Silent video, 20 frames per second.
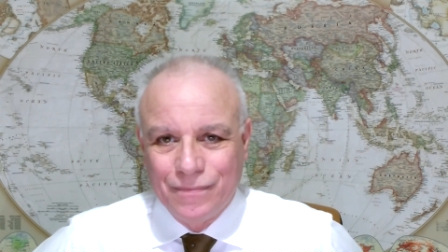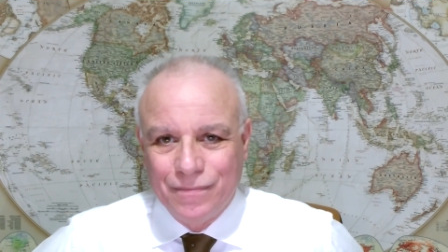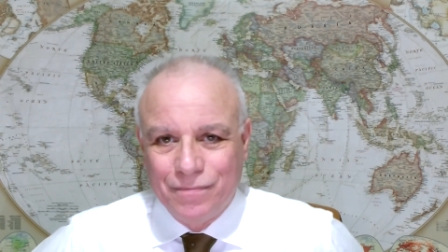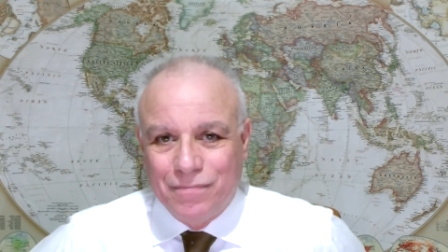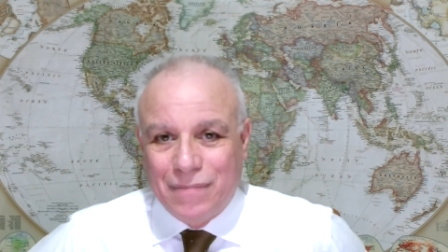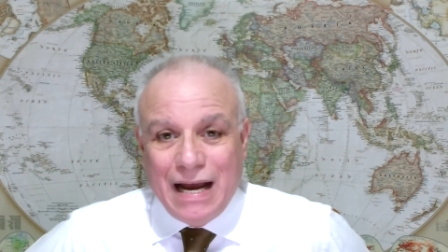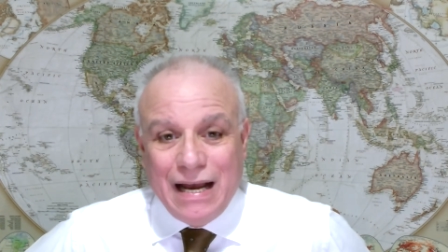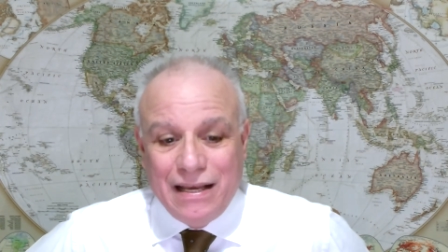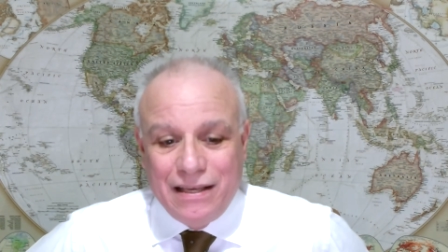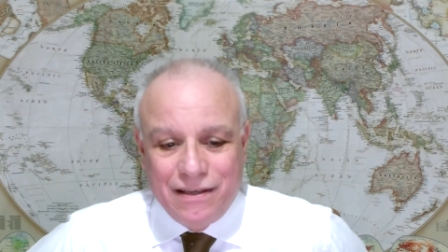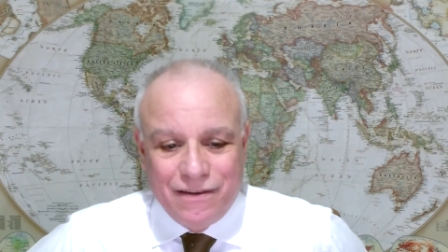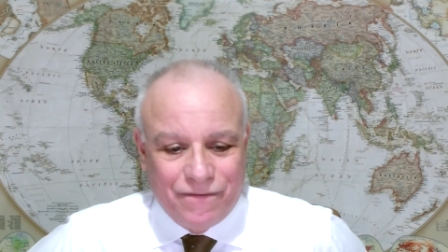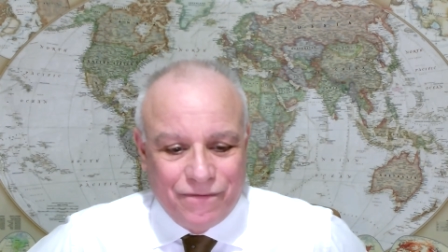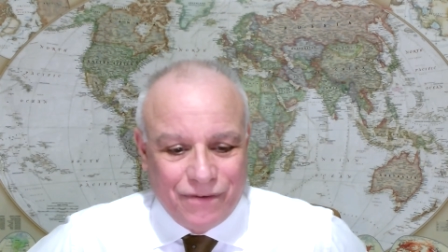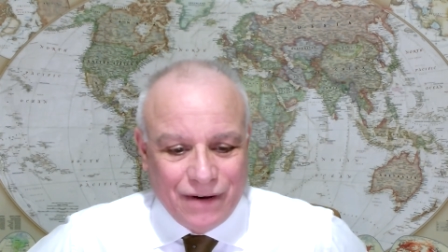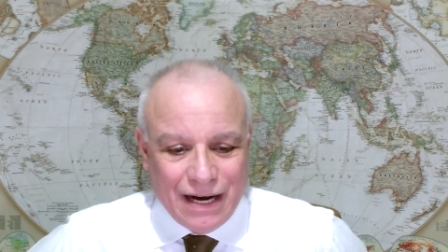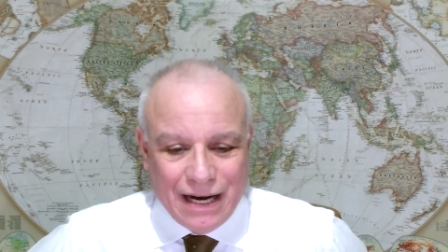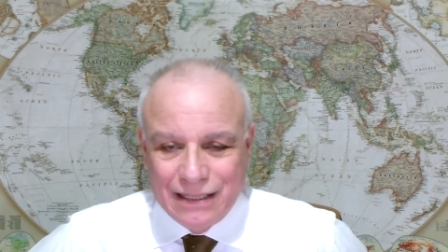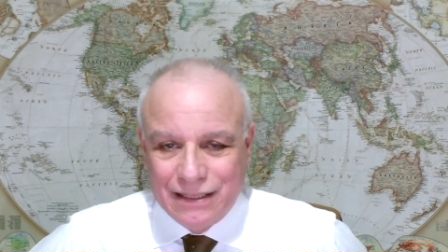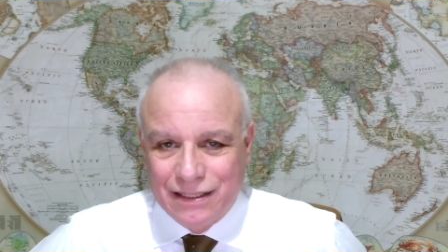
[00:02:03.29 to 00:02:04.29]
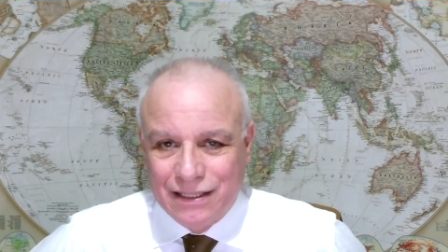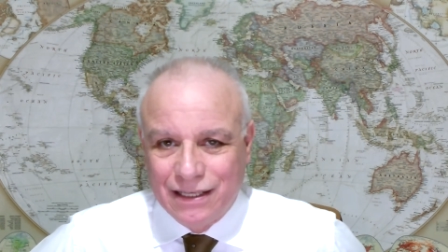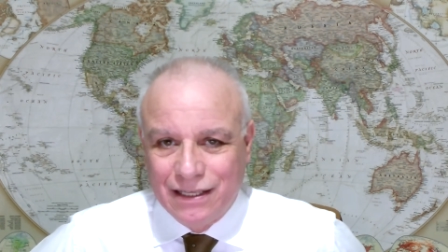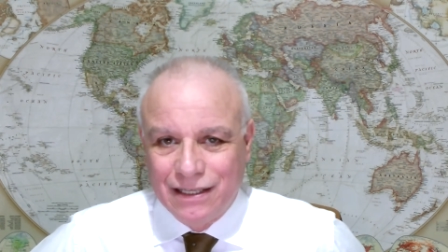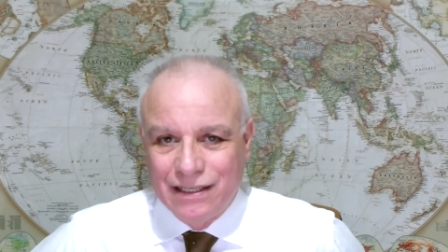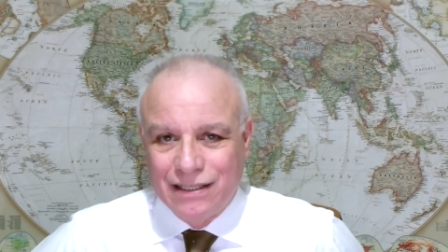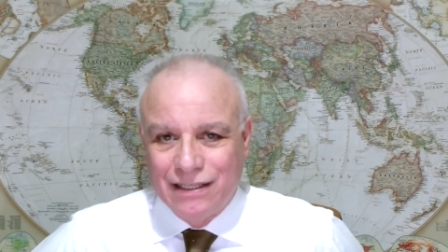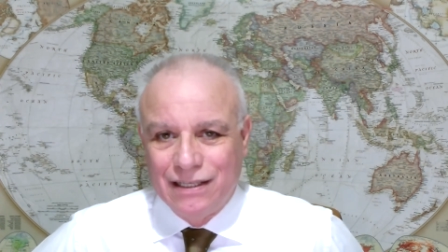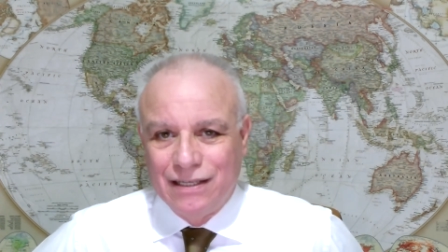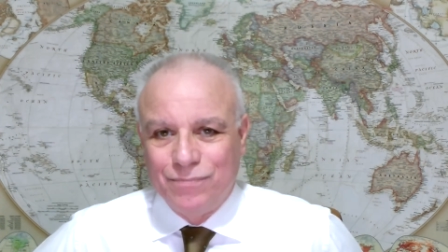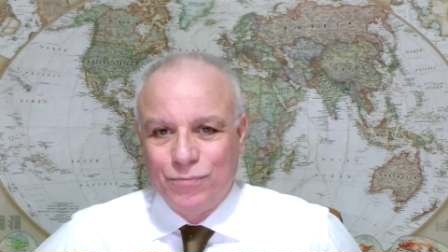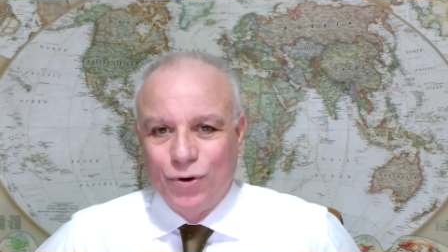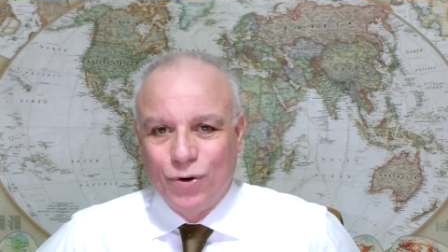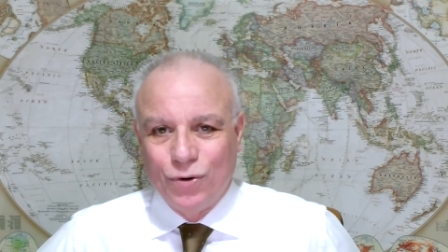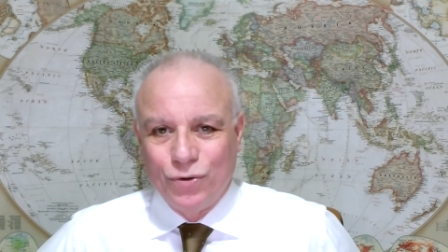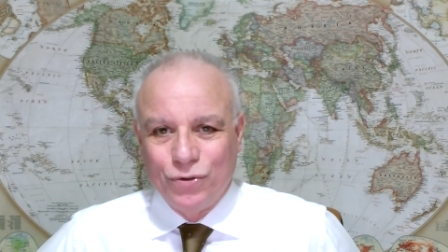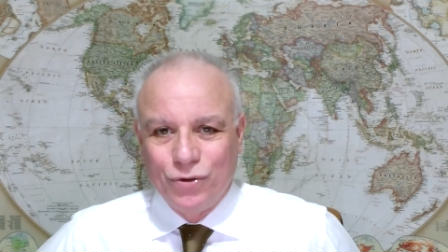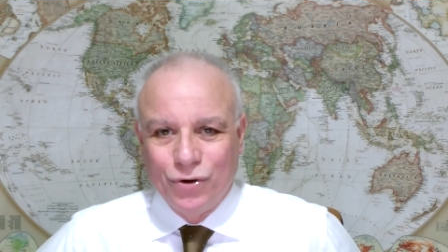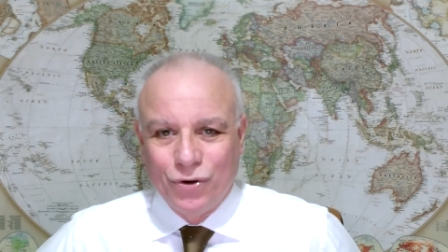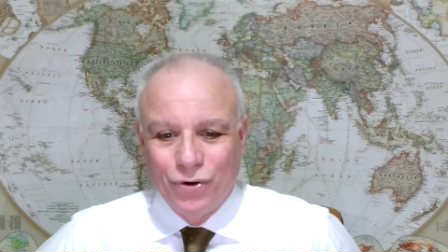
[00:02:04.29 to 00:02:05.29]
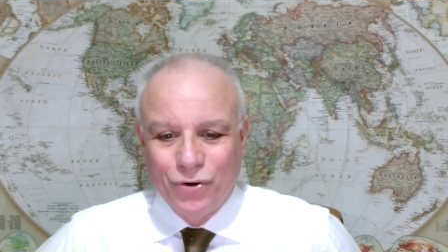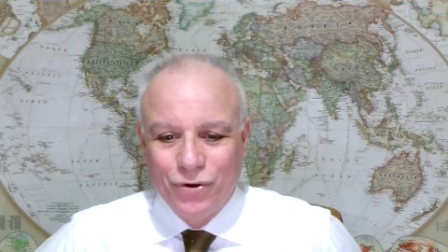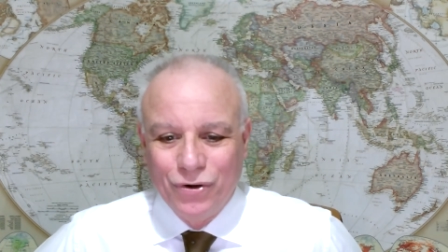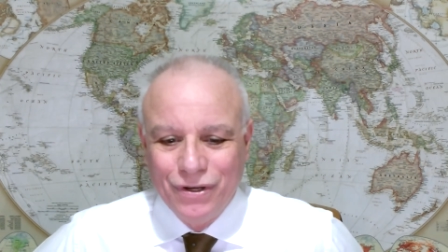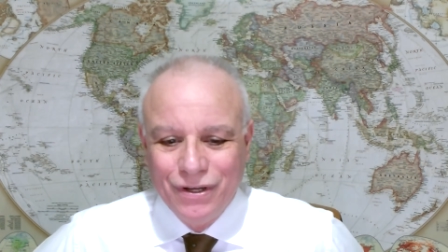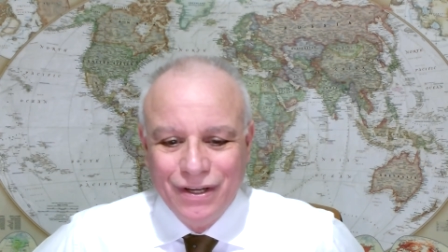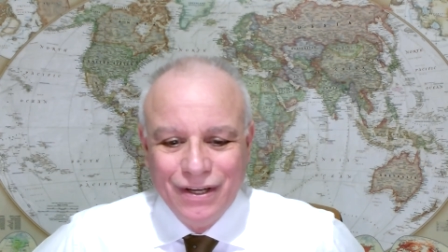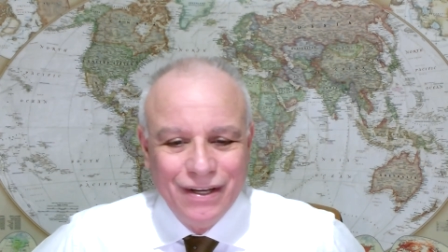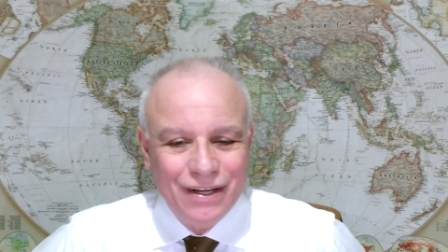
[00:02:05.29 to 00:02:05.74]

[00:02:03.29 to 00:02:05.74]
Mai infatti il mondo,